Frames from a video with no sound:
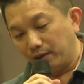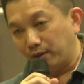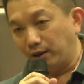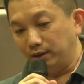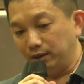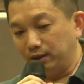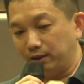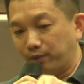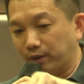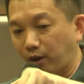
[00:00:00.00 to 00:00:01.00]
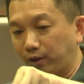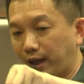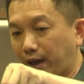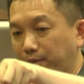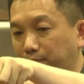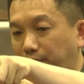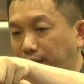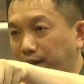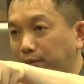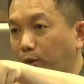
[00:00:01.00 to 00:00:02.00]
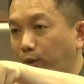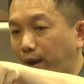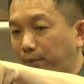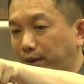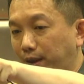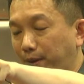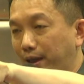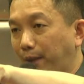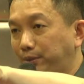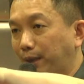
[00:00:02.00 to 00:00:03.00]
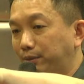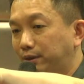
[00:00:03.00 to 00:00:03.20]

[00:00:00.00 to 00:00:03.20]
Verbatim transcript: ก็คือตอนเนี้ยมันจะบอกว่ามันจะพยายามจับ